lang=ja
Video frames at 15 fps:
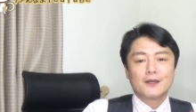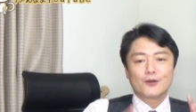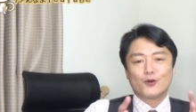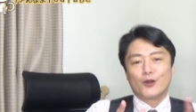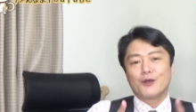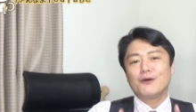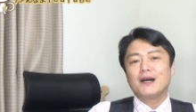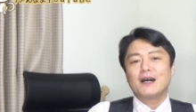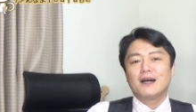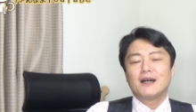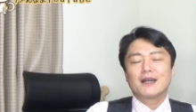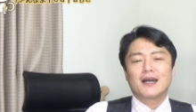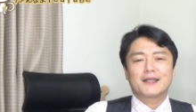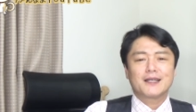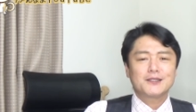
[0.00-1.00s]
これは
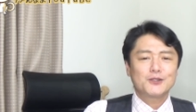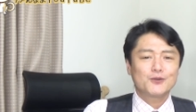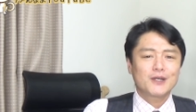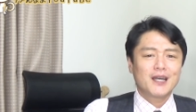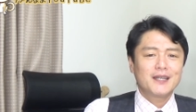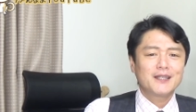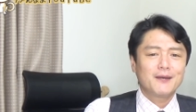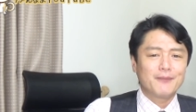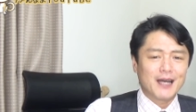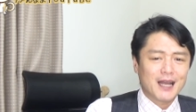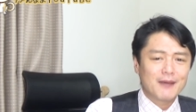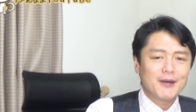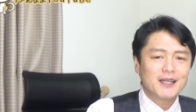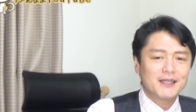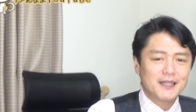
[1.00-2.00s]
形を変えたば
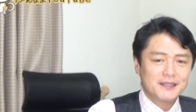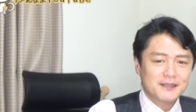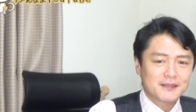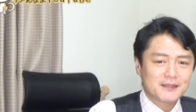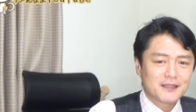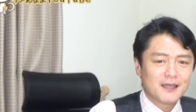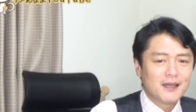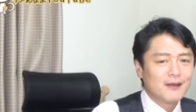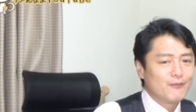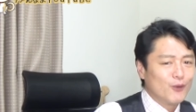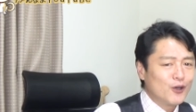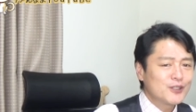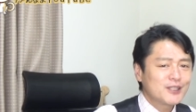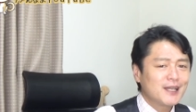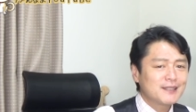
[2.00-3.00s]
らまきです
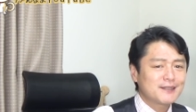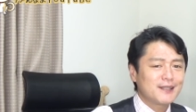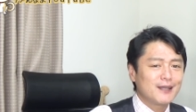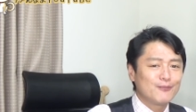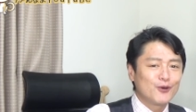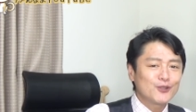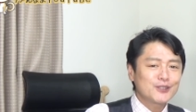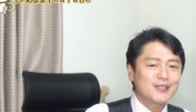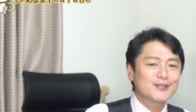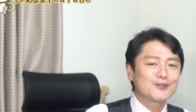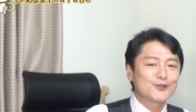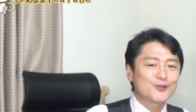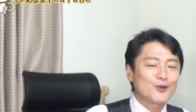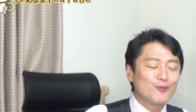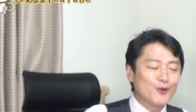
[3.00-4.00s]
もしかしてもしかす
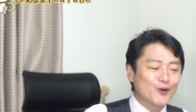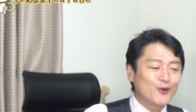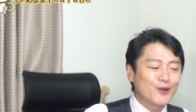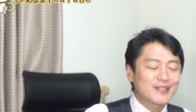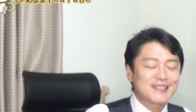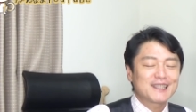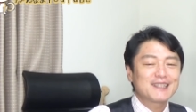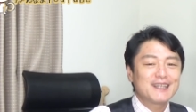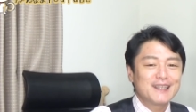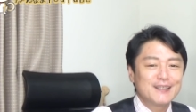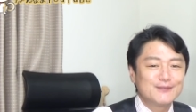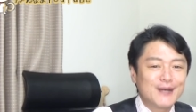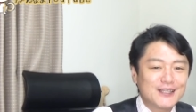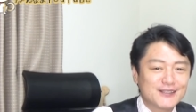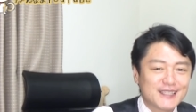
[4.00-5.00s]
るともうこれ絶対ね
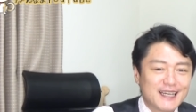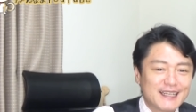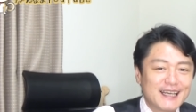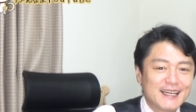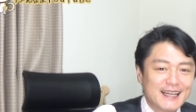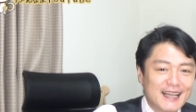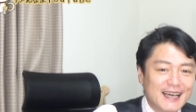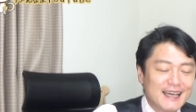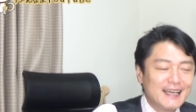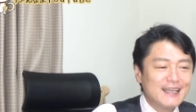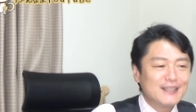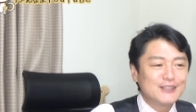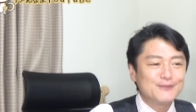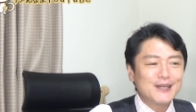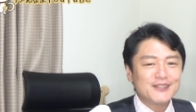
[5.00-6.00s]
うまくいかないから
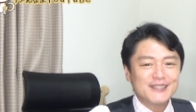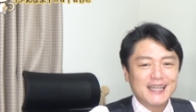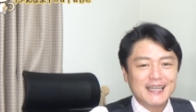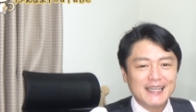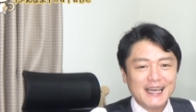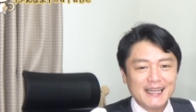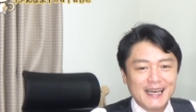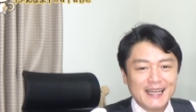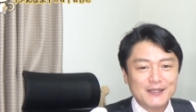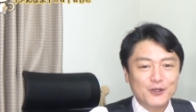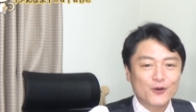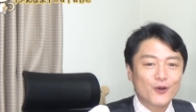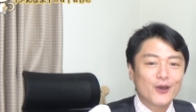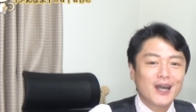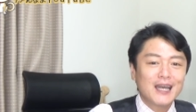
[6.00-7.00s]
うまくいかないなと
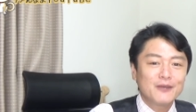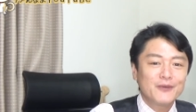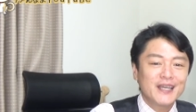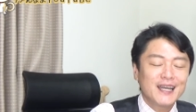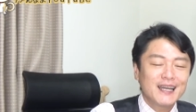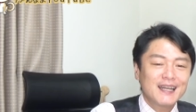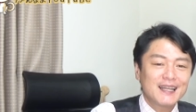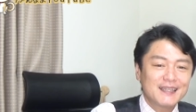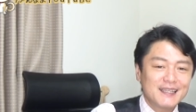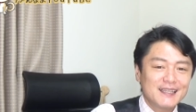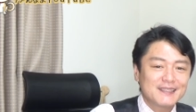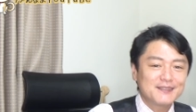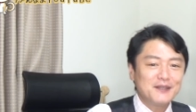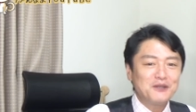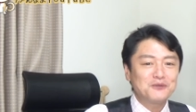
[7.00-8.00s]
これは見計らって
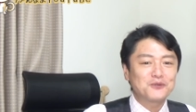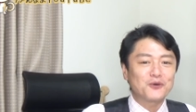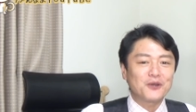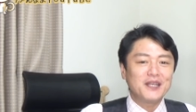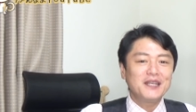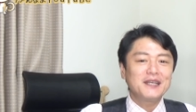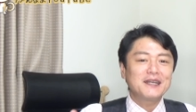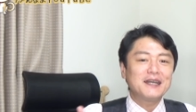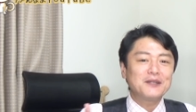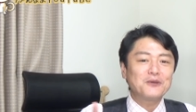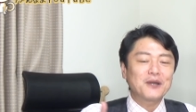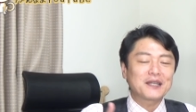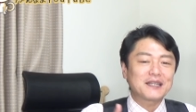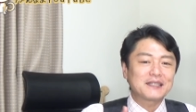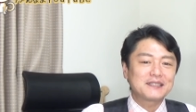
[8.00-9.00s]
政府の委員会と
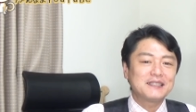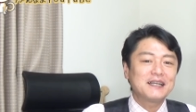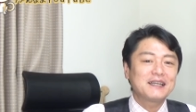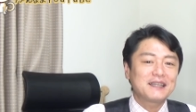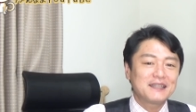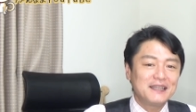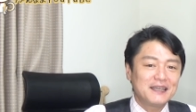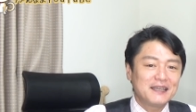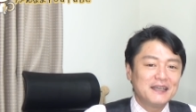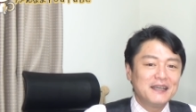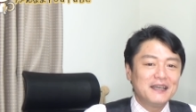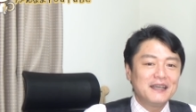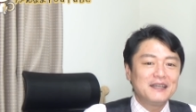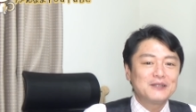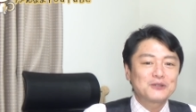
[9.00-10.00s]
か立ち上げて、
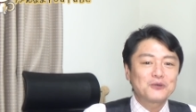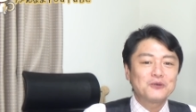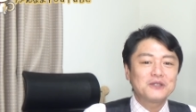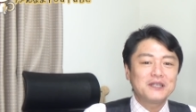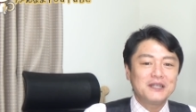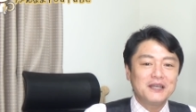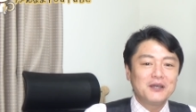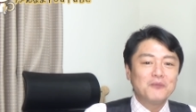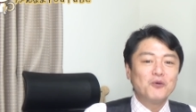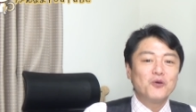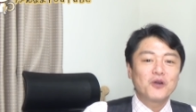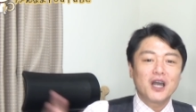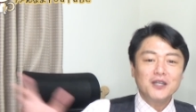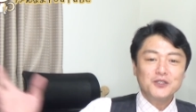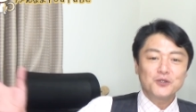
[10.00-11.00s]
えー、そこでねも
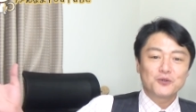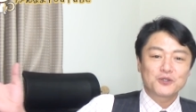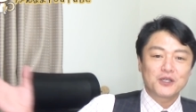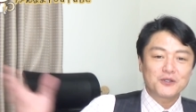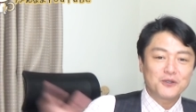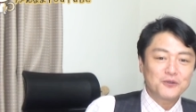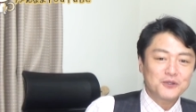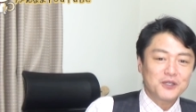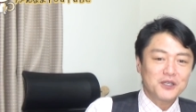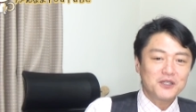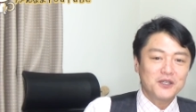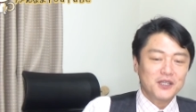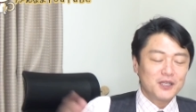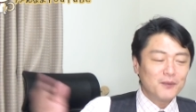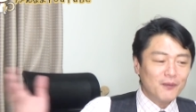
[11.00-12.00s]
う外資を積極的
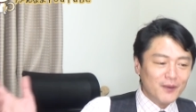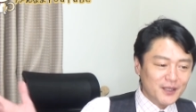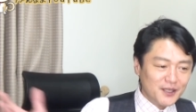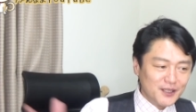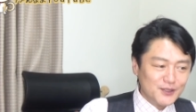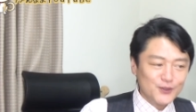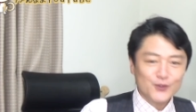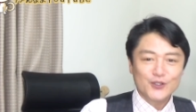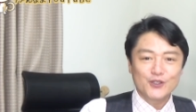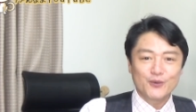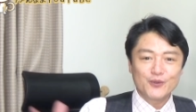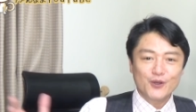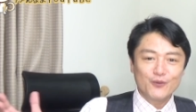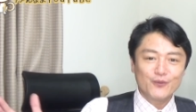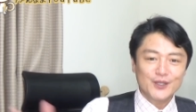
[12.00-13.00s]
に今まで以上に呼
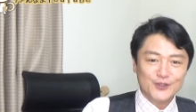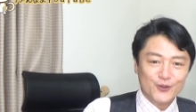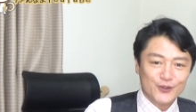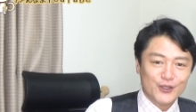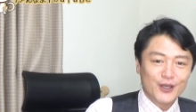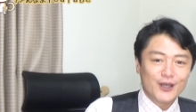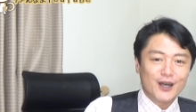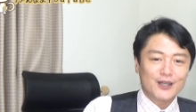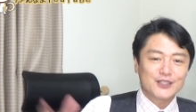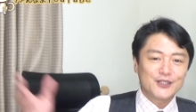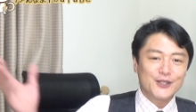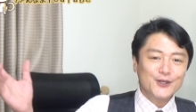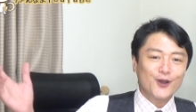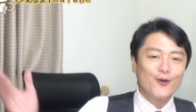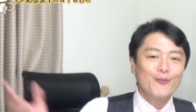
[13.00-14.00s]
び込みましょう
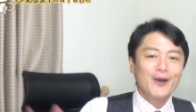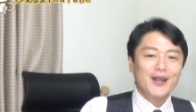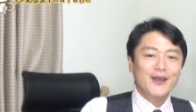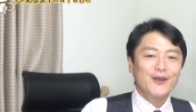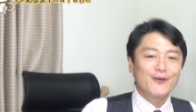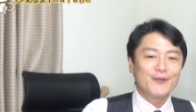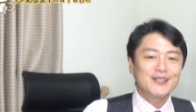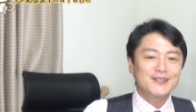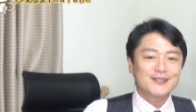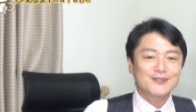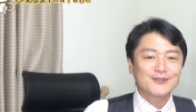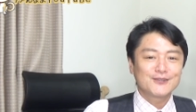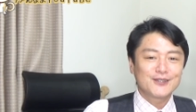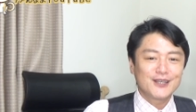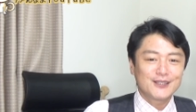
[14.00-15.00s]
シリコンバレーを目指
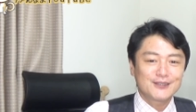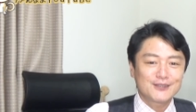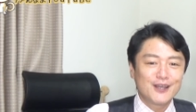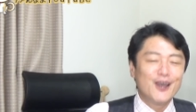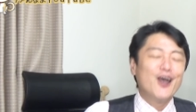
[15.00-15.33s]
すんです